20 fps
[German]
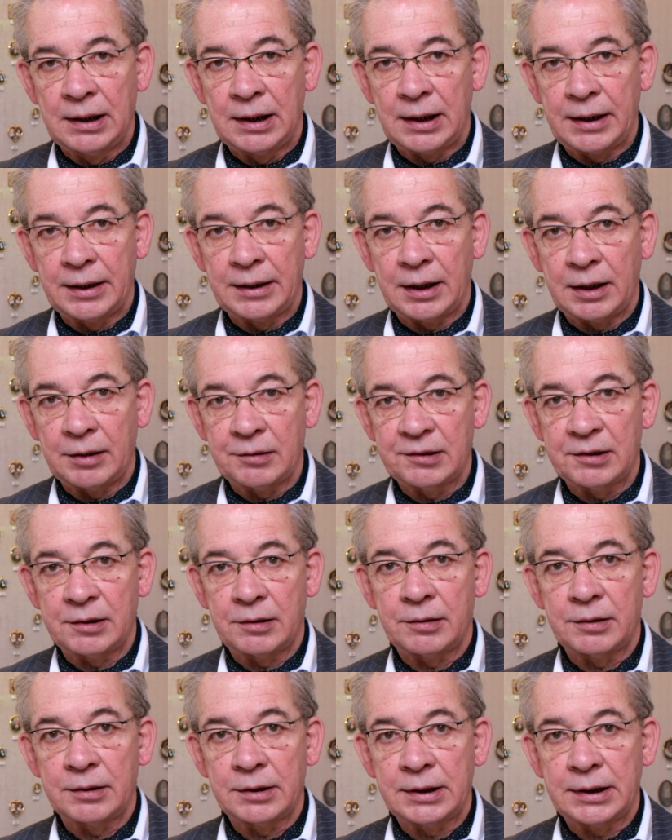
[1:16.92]
ein
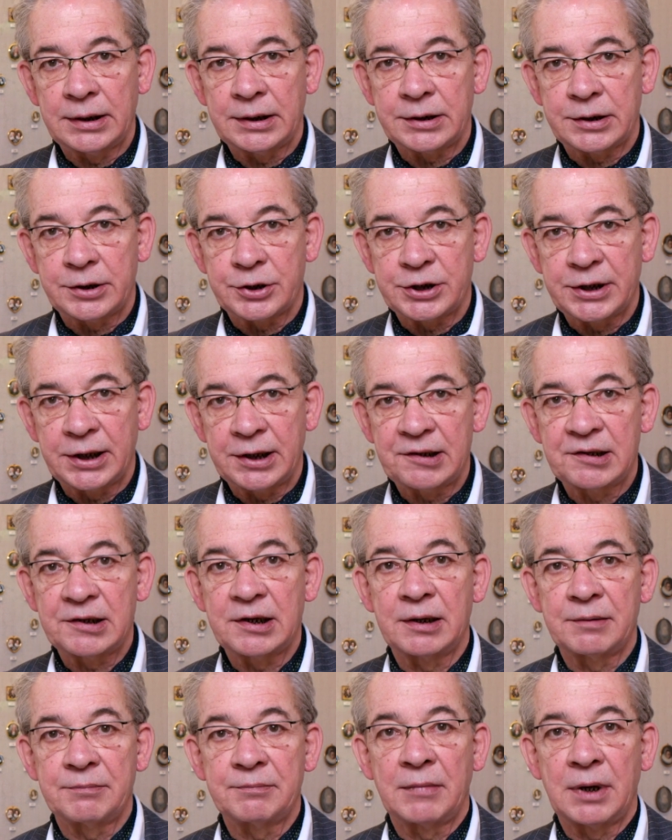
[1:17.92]
außerordentlich
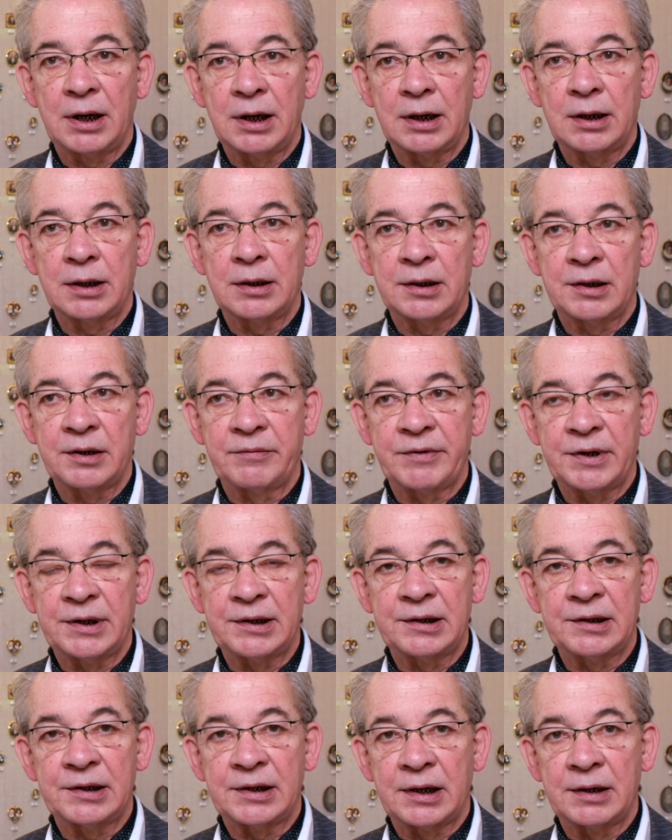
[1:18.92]
geschätzter Maler
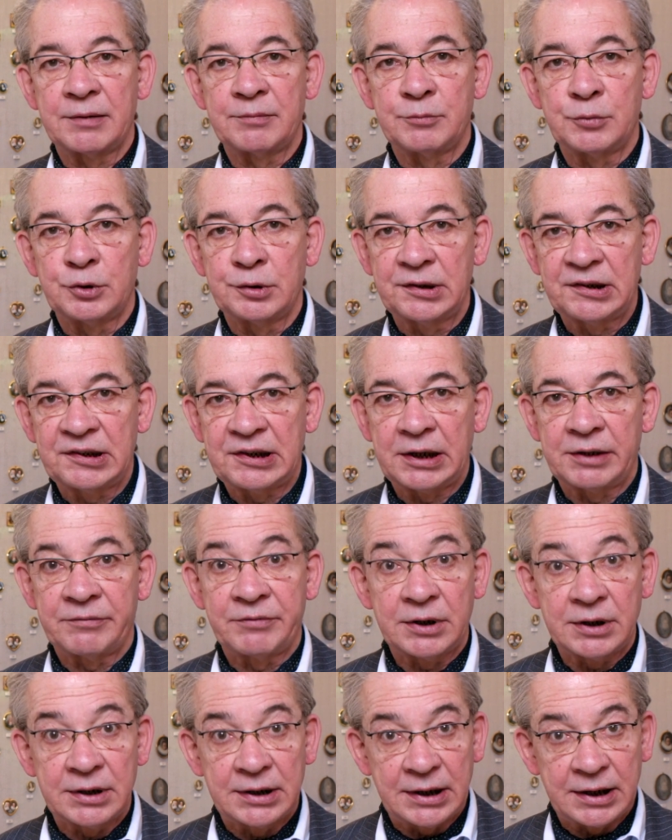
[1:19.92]
gewesen sein muss. Er
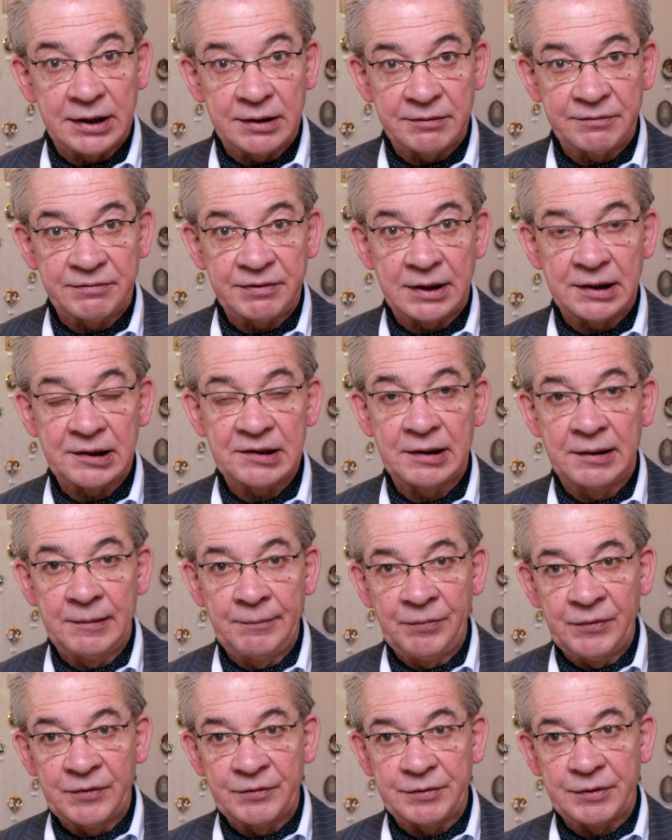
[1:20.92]
wird jedenfalls
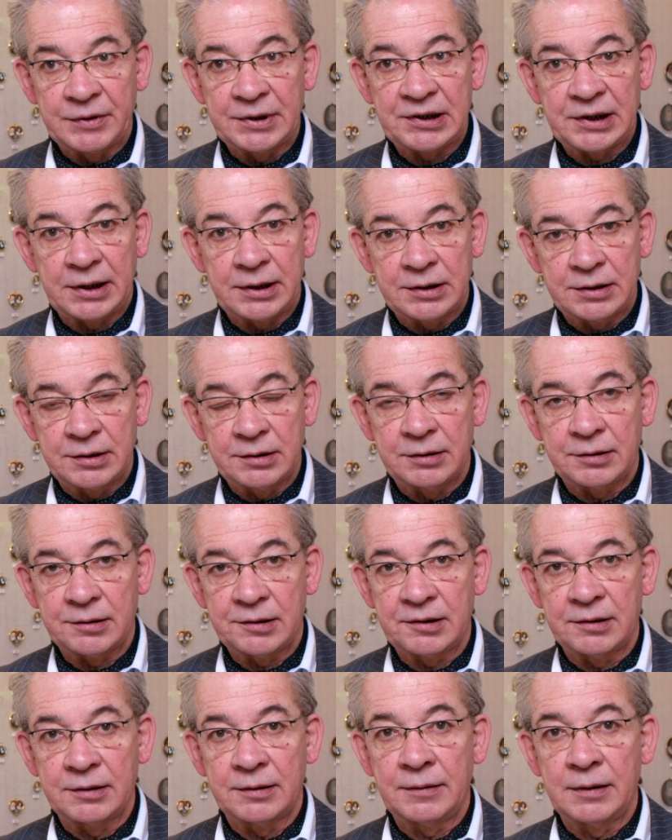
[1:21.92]
von
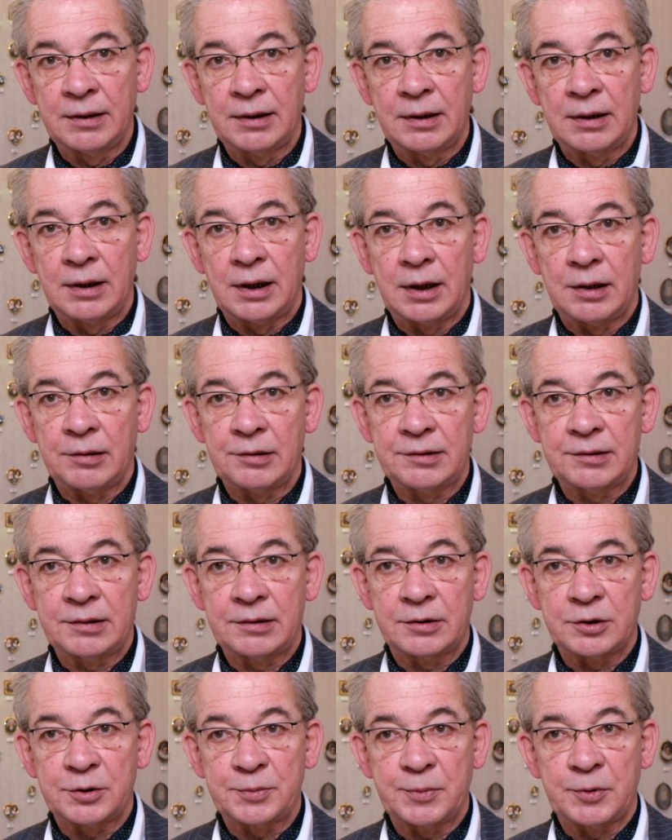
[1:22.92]
Zeitgenossen
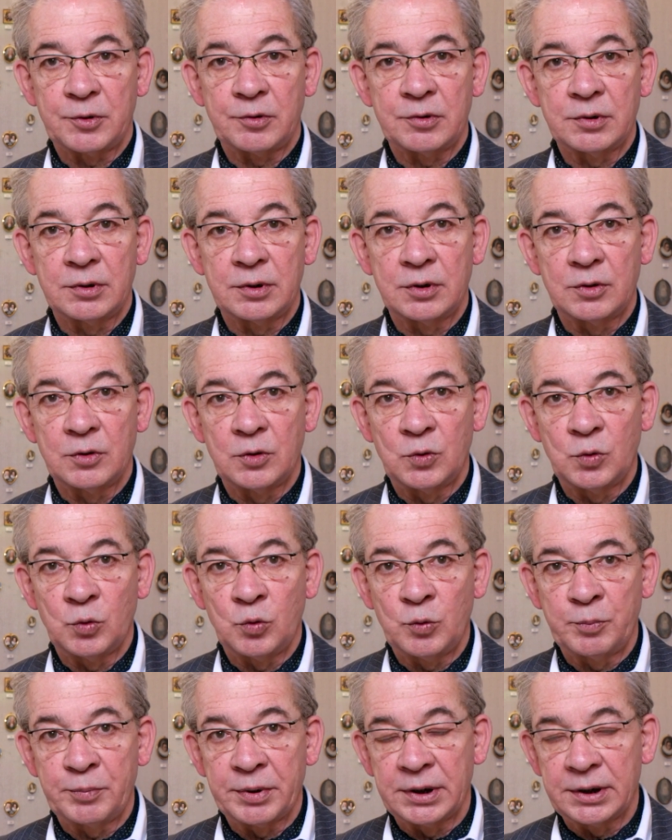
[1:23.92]
ausgesprochen
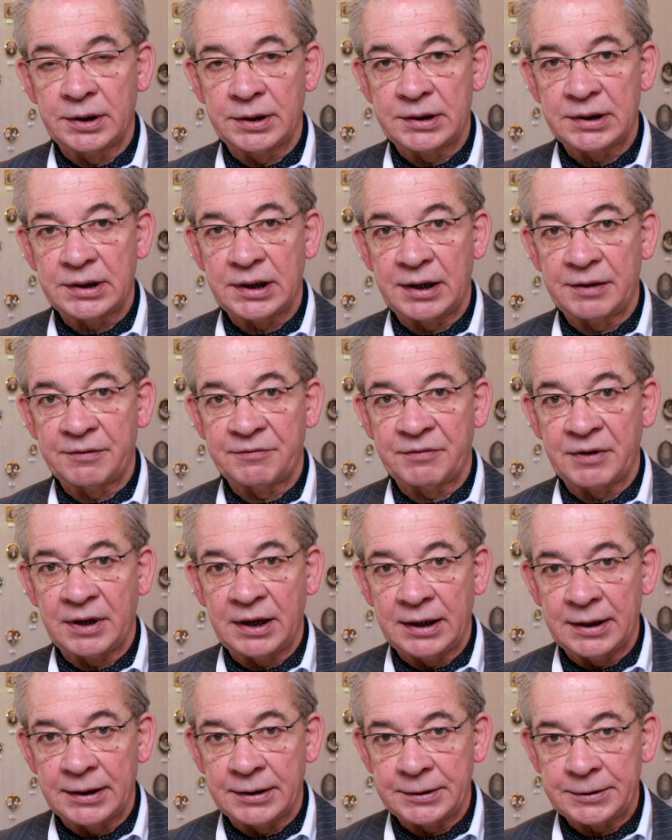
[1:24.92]
lobend
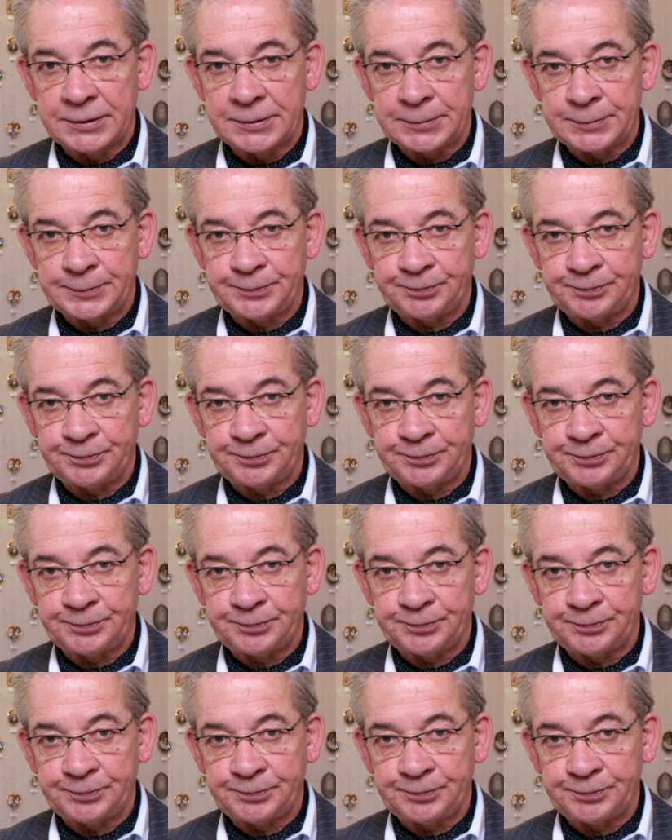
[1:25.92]
erwähnt.